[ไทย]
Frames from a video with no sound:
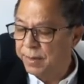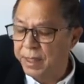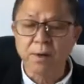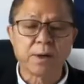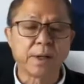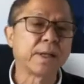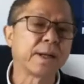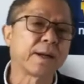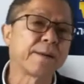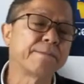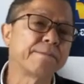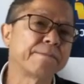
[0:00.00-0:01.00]
ที่ผ่านมา
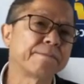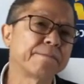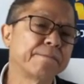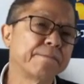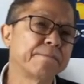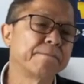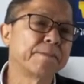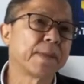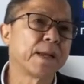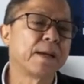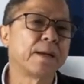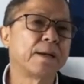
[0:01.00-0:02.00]
มีที่ดินอยู่ในครอบครอง
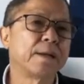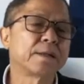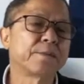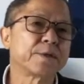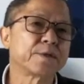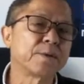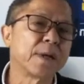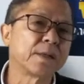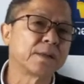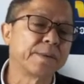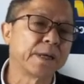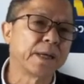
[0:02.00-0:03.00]
เยอะก็ไม่จำเป็นต้องไป
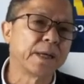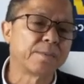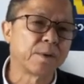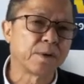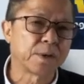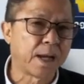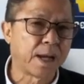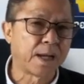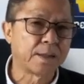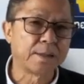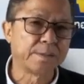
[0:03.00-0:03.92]
บุกรุกป่าหรอก